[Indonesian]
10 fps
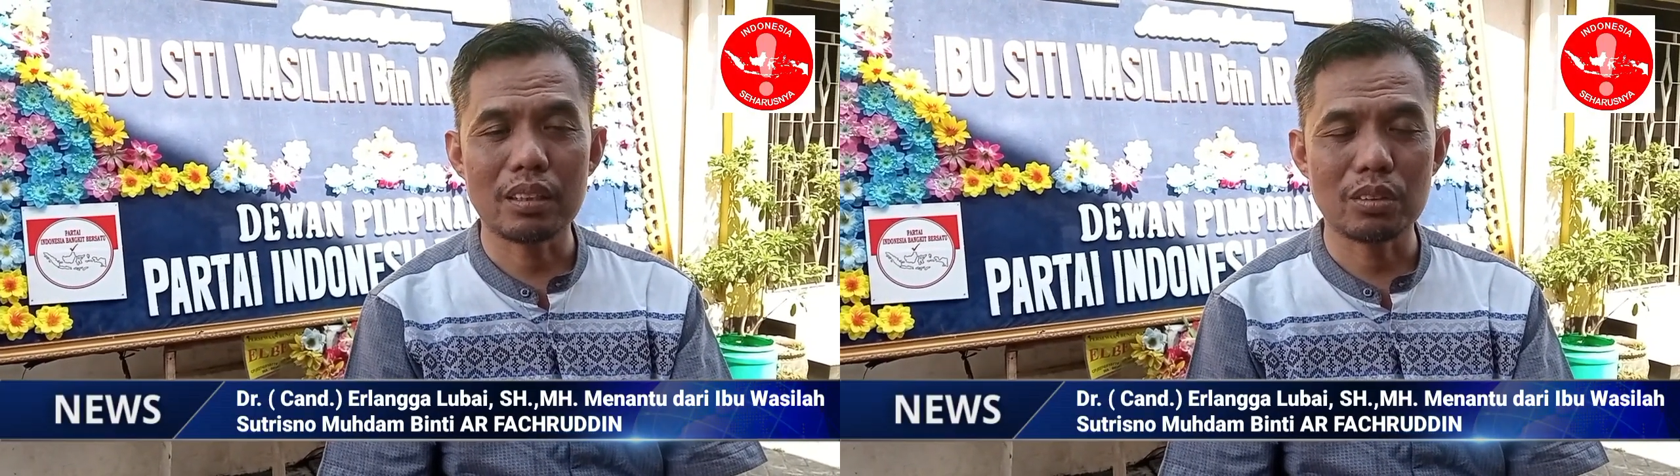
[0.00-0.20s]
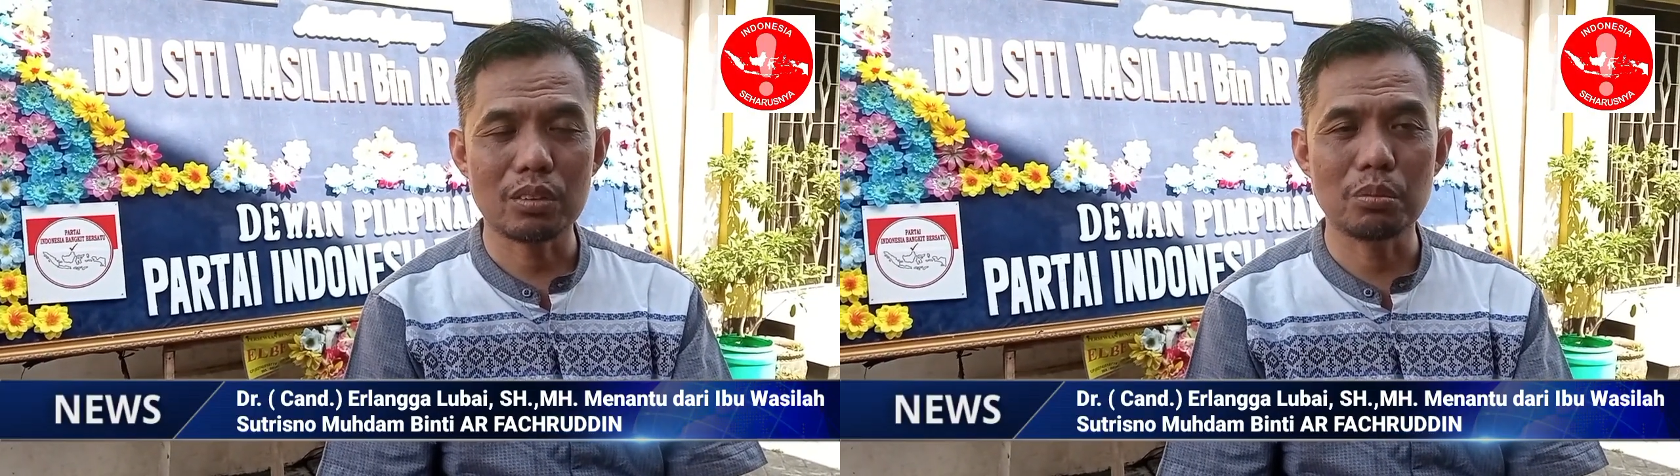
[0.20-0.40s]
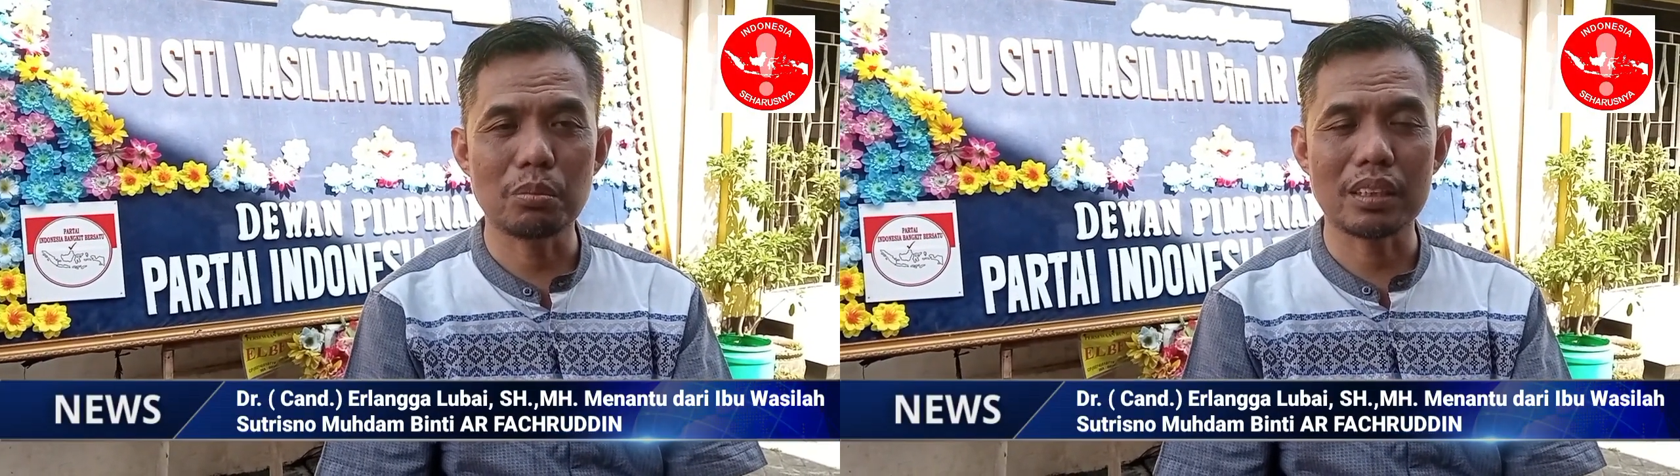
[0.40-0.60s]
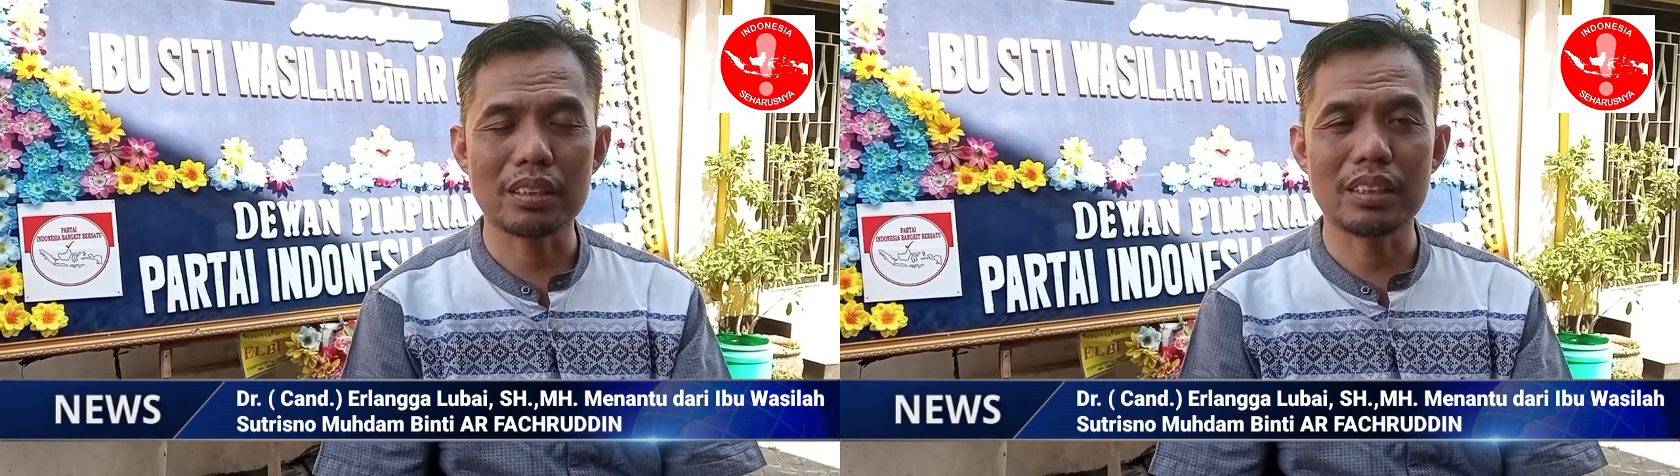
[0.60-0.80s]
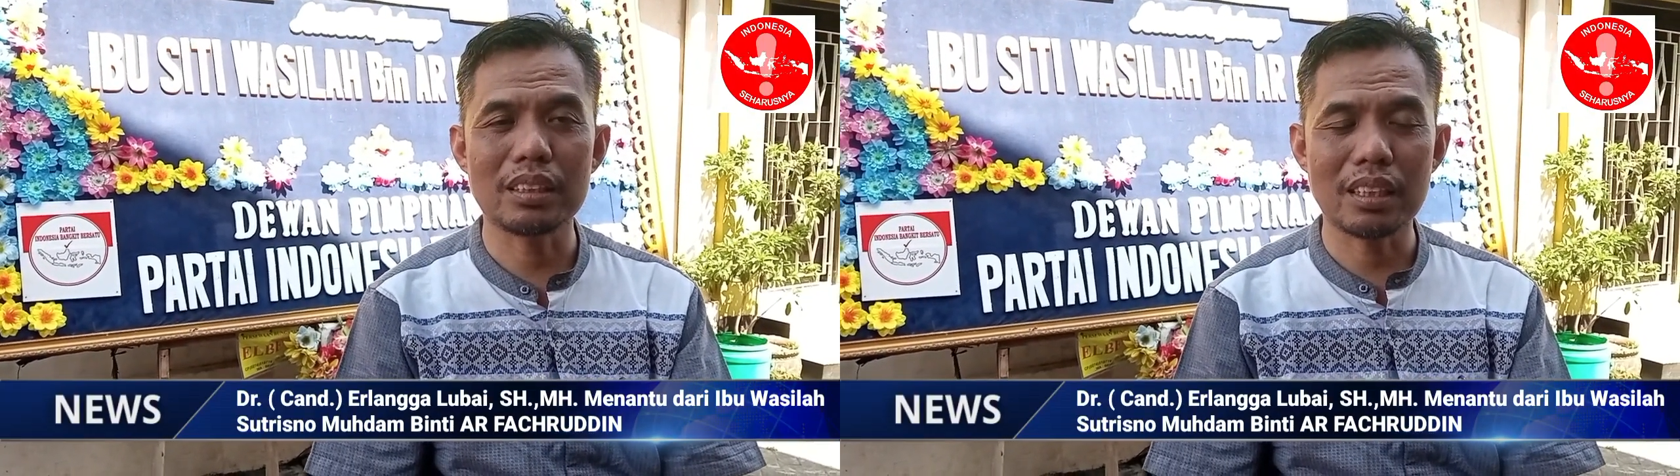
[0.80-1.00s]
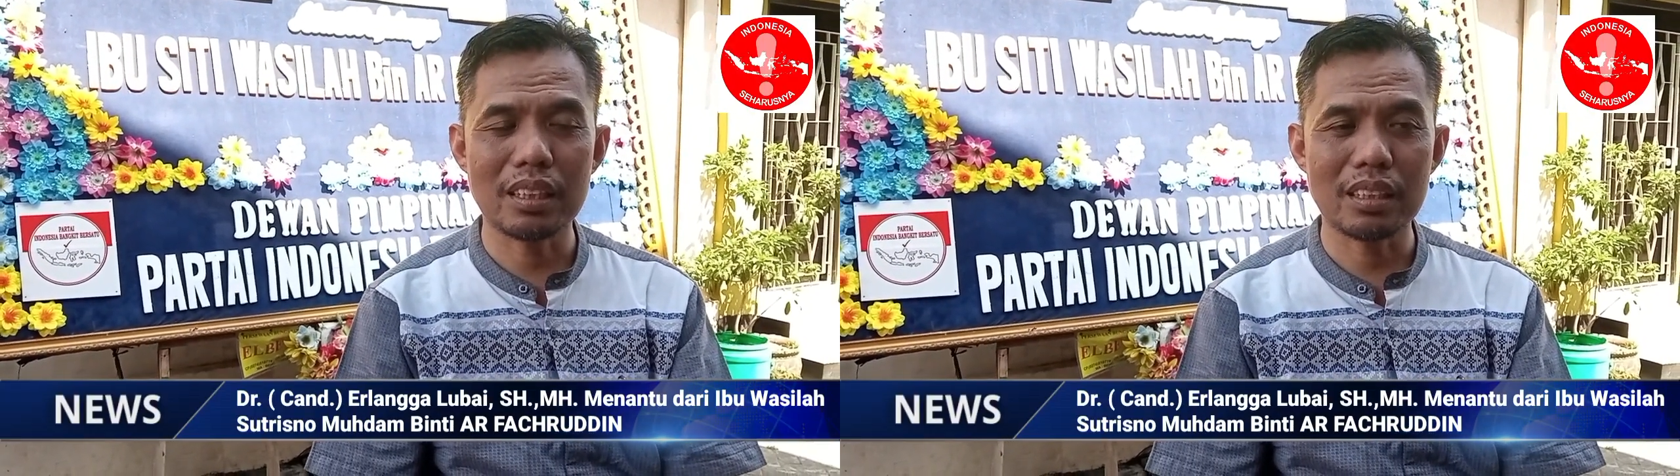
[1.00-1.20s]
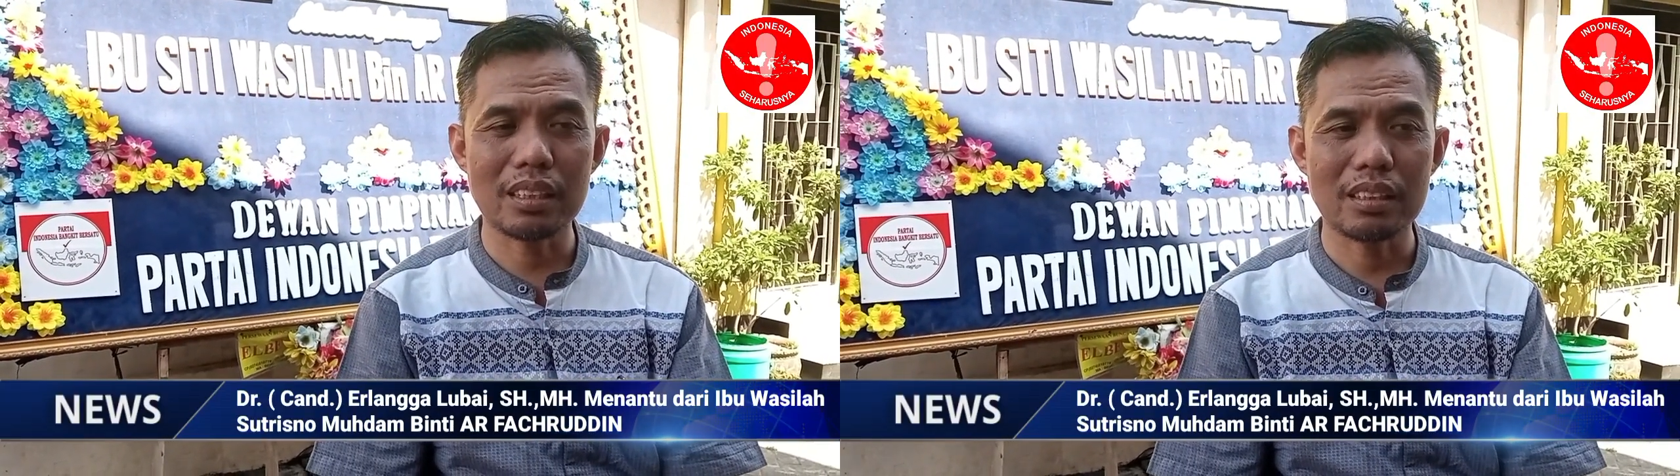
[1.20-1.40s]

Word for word: sumbangsihnya,